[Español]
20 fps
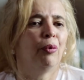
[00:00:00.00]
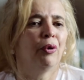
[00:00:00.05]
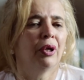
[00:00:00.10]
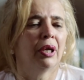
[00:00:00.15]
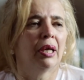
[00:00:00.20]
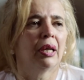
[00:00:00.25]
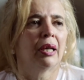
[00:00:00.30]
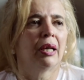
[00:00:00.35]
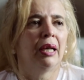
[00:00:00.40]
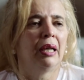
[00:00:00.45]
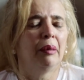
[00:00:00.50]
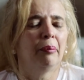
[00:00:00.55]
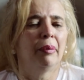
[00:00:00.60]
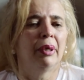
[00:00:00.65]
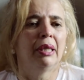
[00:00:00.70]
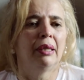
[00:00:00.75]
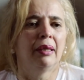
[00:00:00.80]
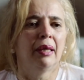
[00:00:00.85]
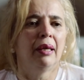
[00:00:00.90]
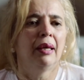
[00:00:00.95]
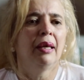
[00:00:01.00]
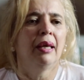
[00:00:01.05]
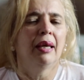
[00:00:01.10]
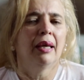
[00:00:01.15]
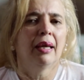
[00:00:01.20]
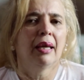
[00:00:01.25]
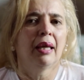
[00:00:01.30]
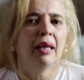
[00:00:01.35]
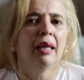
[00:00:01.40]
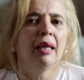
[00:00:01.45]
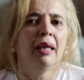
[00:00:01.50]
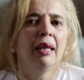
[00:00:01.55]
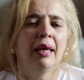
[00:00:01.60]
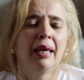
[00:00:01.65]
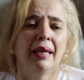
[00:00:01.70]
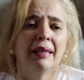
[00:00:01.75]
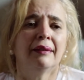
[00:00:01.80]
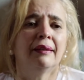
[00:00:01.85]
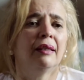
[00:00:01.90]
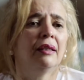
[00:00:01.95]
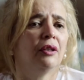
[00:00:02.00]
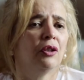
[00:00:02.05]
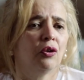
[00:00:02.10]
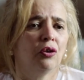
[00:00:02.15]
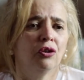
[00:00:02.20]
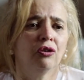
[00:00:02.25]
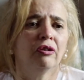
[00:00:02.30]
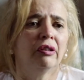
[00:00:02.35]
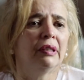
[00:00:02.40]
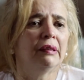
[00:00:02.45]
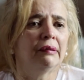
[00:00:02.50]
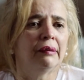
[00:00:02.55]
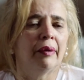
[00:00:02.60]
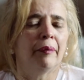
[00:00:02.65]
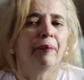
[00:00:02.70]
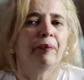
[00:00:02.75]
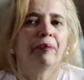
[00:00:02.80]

porque realmente que desde ese entonces